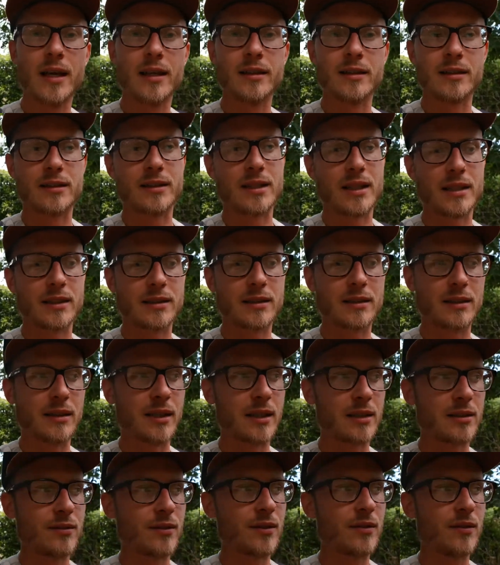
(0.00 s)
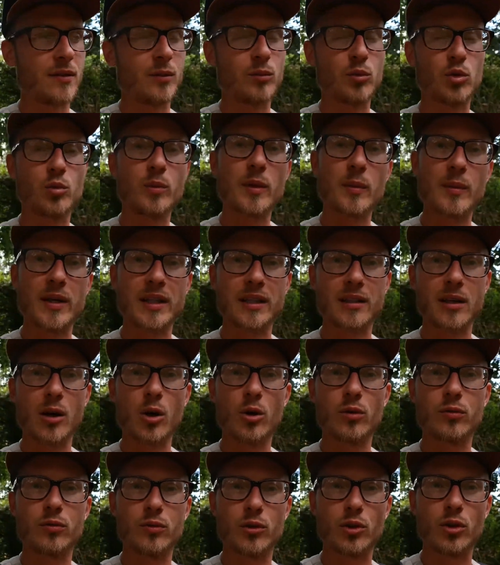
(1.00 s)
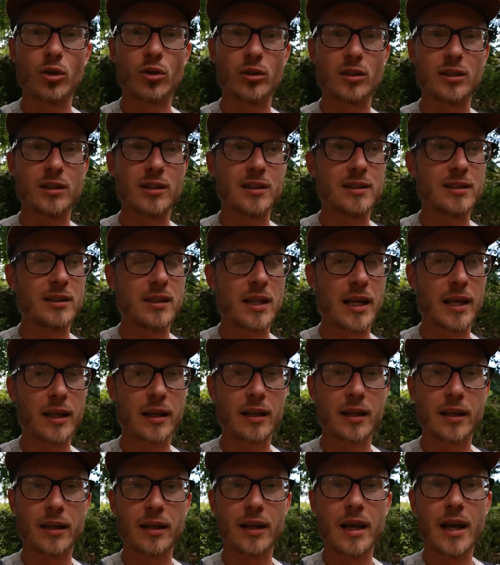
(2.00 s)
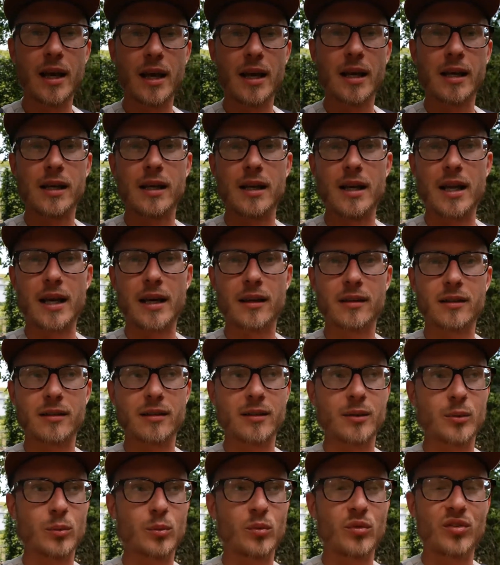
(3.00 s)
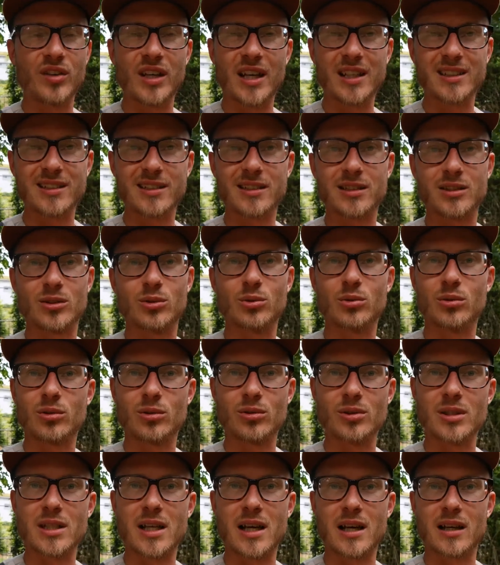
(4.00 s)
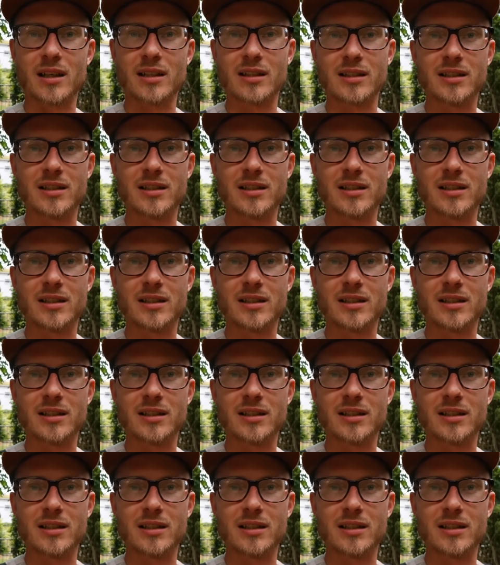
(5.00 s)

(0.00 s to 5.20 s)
Das heißt, das, was wir im Supermarkt kaufen können, das sind eigentlich leere Pflanzen sozusagen.